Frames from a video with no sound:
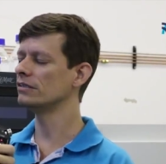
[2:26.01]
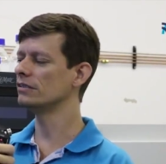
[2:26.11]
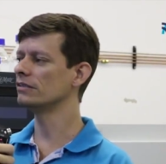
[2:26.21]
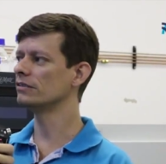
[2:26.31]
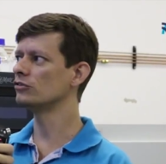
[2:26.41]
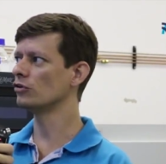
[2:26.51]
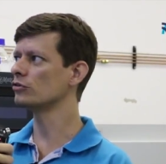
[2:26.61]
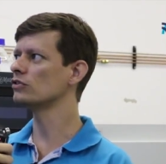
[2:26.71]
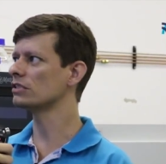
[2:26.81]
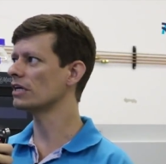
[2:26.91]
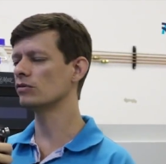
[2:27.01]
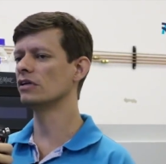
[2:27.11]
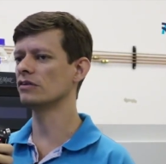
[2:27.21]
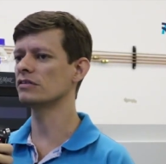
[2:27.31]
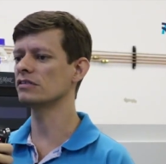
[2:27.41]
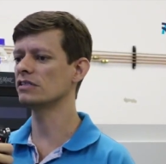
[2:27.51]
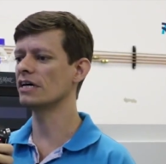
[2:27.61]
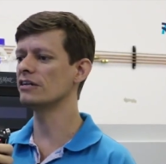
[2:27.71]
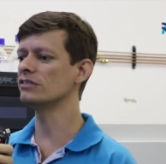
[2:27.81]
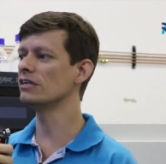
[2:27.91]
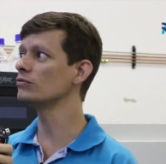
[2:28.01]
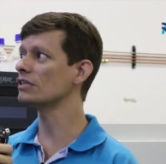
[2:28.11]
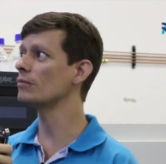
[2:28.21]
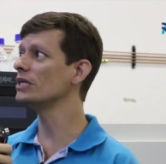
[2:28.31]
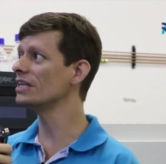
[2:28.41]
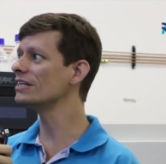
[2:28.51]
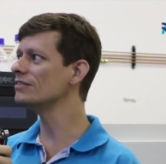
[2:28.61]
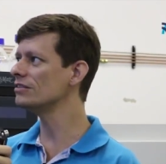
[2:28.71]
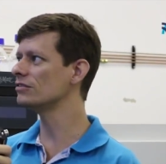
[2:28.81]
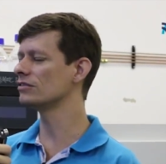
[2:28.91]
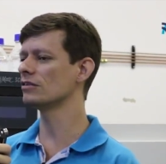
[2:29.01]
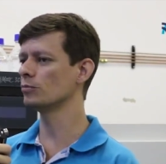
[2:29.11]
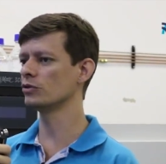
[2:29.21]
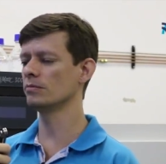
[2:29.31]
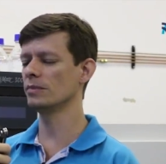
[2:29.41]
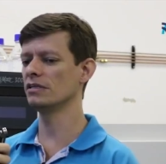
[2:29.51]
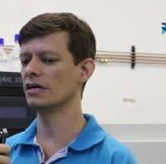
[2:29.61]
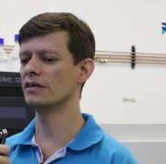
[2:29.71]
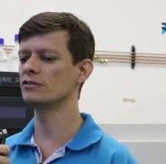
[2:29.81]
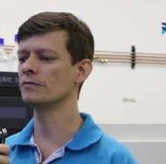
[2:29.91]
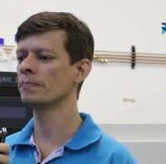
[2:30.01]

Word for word: de, de nosso estado, da nossa cidade, não sabe nem que existe essa possibilidade.